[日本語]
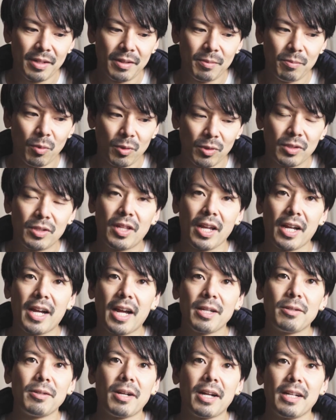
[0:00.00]
もうで
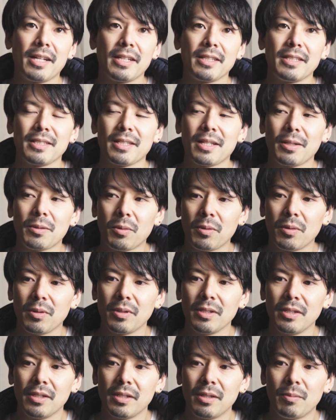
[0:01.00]
かいぐらいなんですけど、
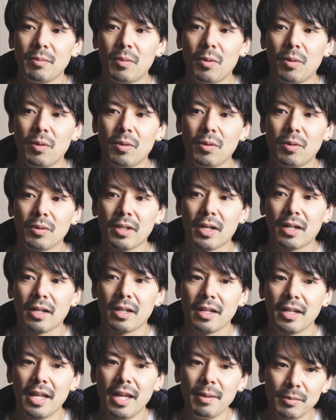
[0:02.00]
もうだか
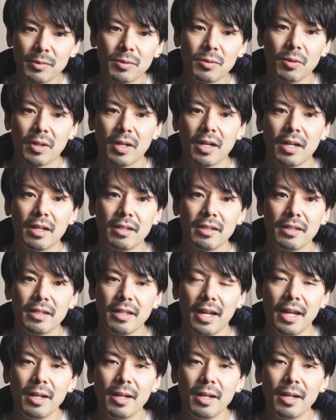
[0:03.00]
ら エム とか